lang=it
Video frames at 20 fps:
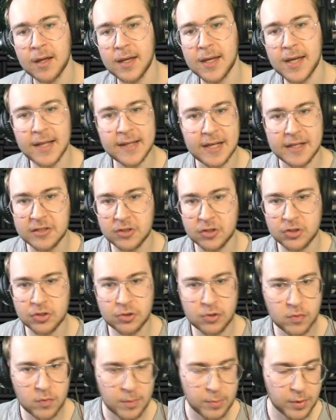E adesso
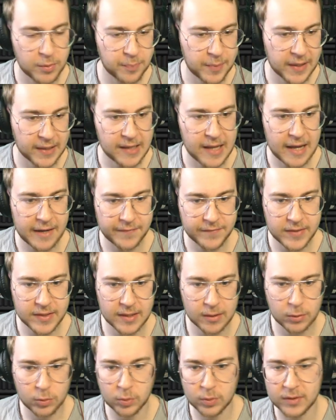sono qui per parlarvi
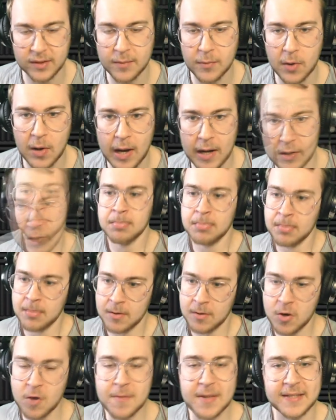dell'ultimo
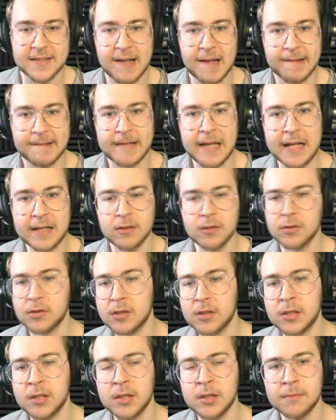anno. Come sta andando?
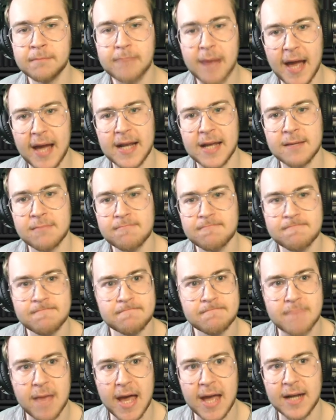Bene,
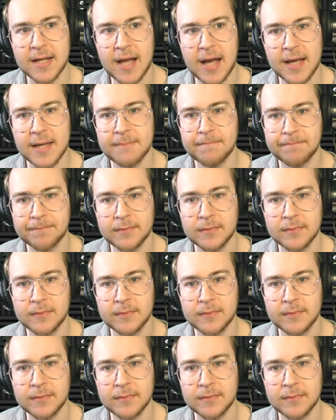bene dai.